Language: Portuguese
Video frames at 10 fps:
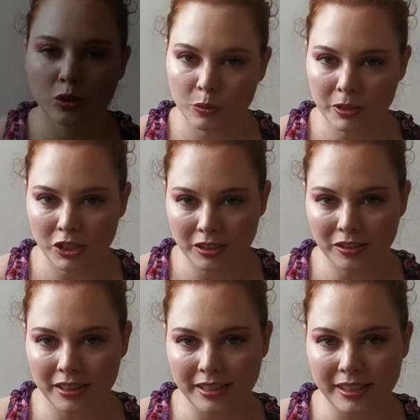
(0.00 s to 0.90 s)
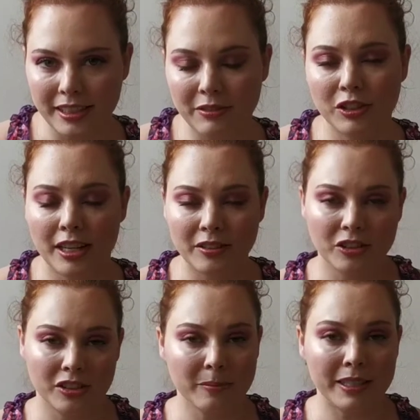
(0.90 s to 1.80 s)
subtítulo desse livro já nos
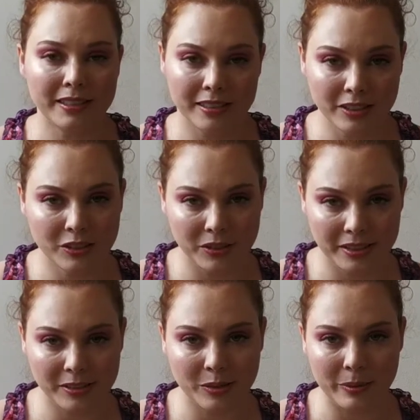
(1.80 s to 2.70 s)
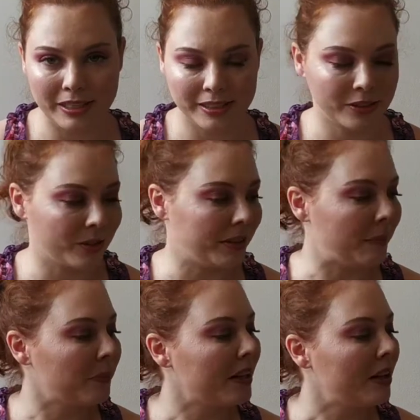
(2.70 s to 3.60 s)
diz bastante coisa sobre essa
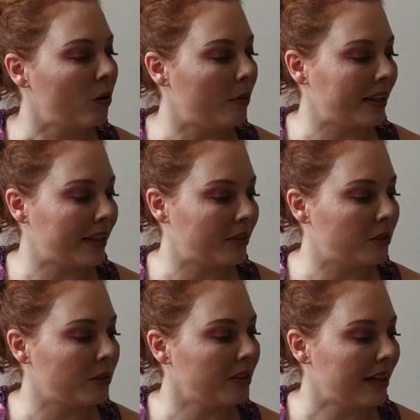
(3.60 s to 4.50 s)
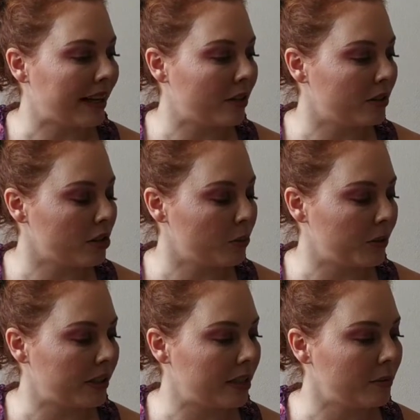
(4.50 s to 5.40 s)
história. O Maquiador, A Garota de
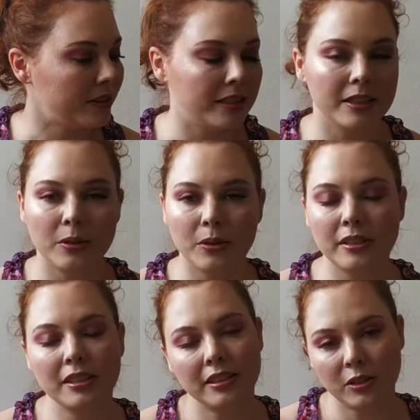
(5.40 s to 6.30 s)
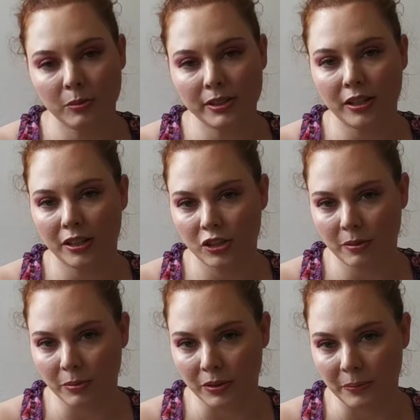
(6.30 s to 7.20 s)
Programa, Silicone e Uma História de
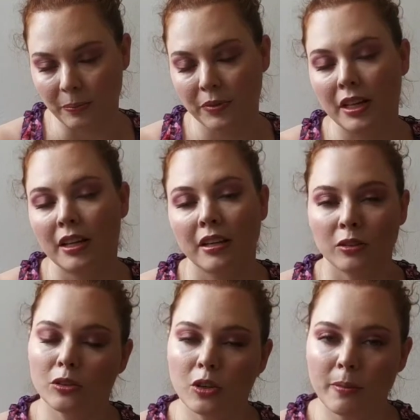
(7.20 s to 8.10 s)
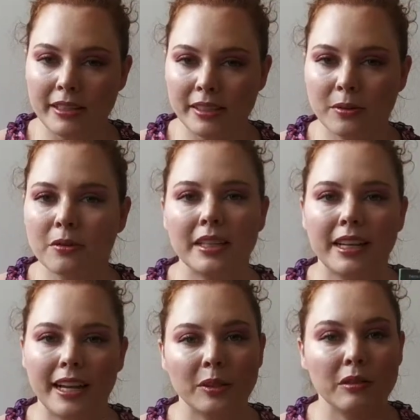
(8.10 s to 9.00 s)
Amor. Tudo começa com
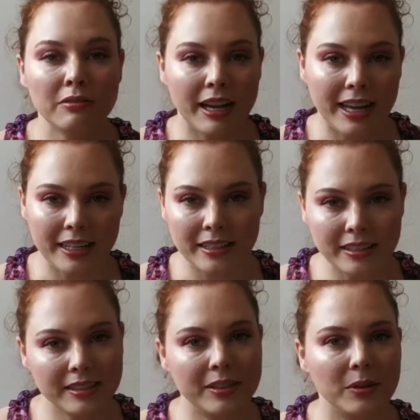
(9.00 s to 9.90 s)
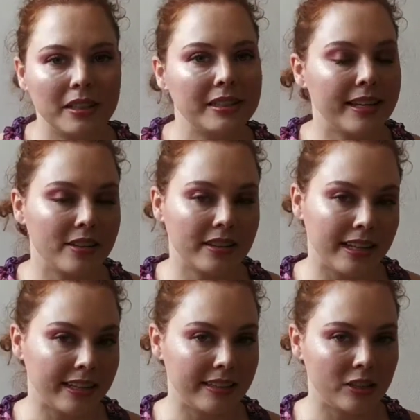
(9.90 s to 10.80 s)
Ricardo e Wagner se conhecendo na
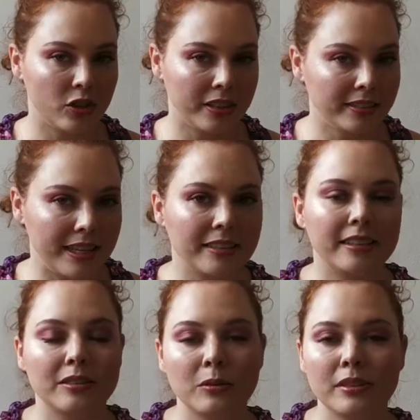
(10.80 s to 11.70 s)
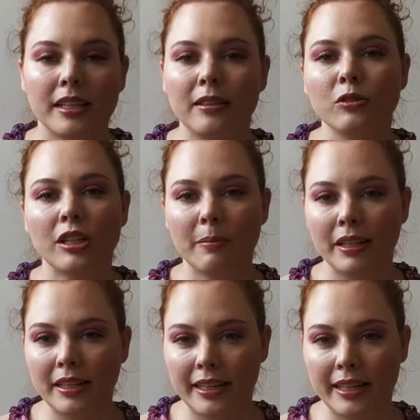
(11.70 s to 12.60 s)
década de 80 num salão de
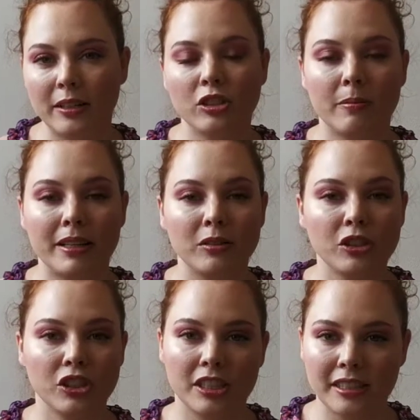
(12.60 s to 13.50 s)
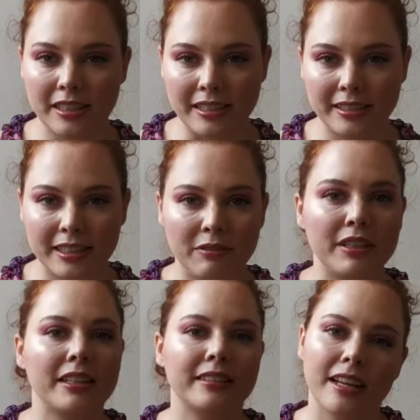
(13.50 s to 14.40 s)
cabeleireiro chamado Shirley's, que
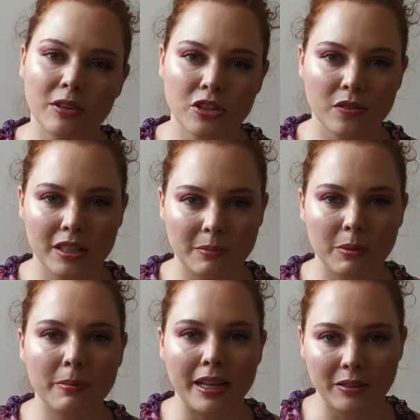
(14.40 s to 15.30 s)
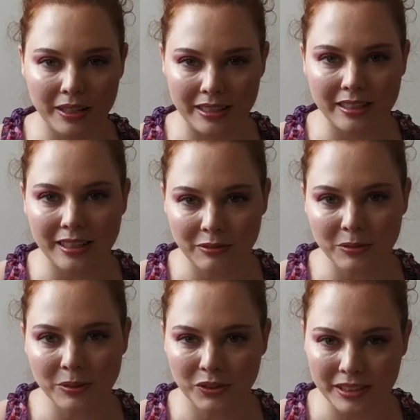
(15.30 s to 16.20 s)
fica até hoje no Campo Belo e ainda está
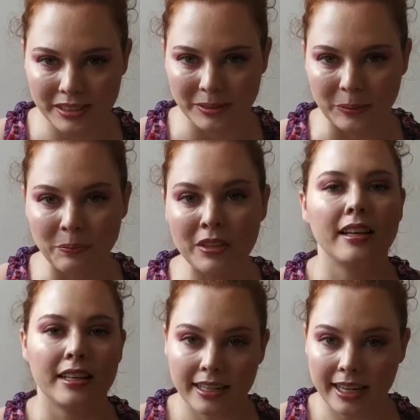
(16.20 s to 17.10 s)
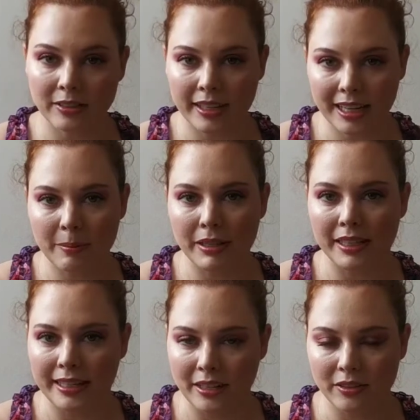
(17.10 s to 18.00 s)
funcionando. Ricardo era
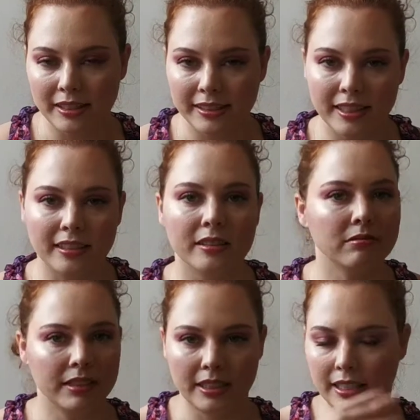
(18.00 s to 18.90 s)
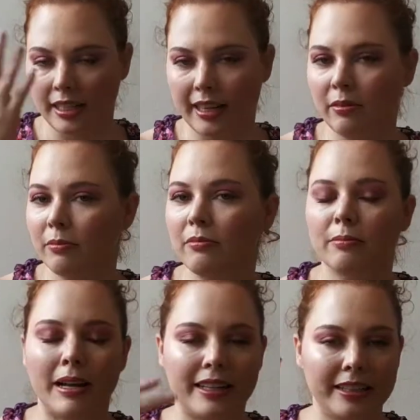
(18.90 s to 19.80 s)
cabeleireiro nesse salão e ele era
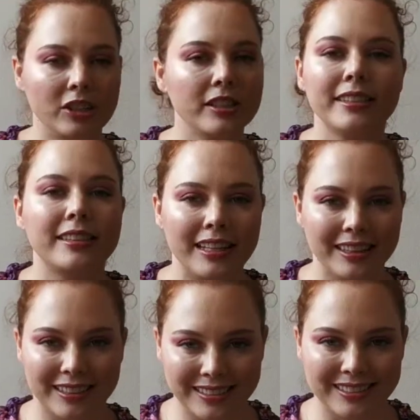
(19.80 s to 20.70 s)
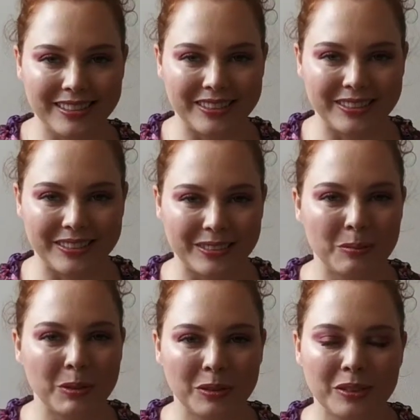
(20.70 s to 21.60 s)
uma grande estrela do, do
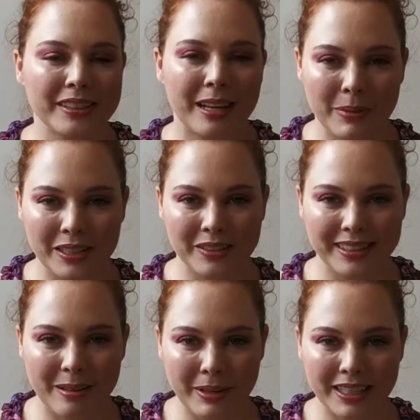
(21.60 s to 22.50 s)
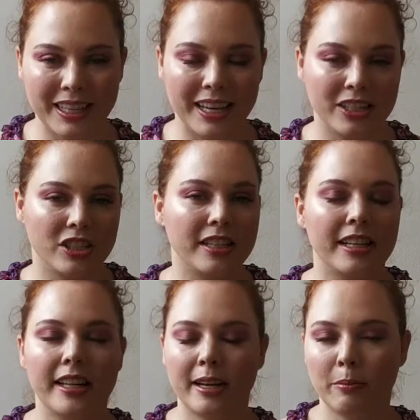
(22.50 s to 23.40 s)
mundo dos cabelos e da maquiagem.
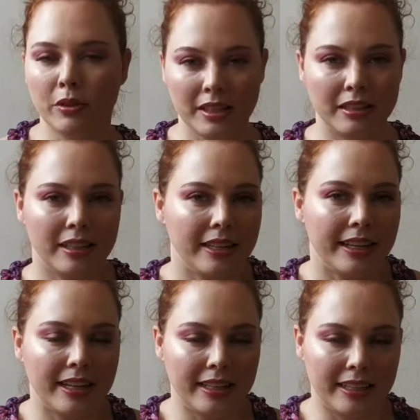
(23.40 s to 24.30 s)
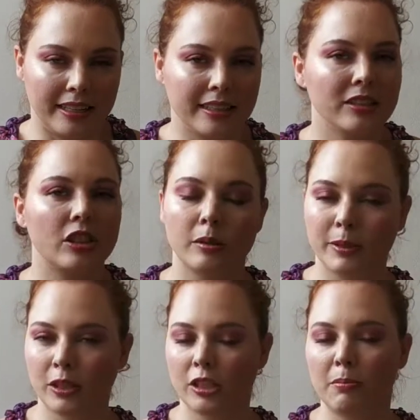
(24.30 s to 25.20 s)
Ele era bonito, ele era elegante, as
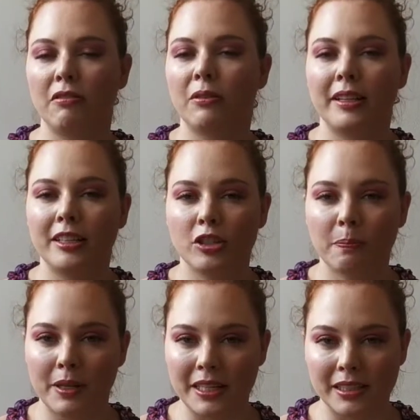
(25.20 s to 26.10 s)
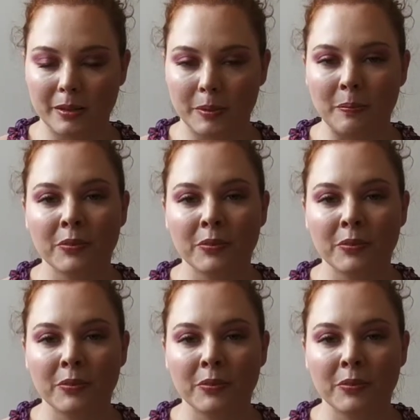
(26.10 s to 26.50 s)
pessoas chamavam ele de príncipe.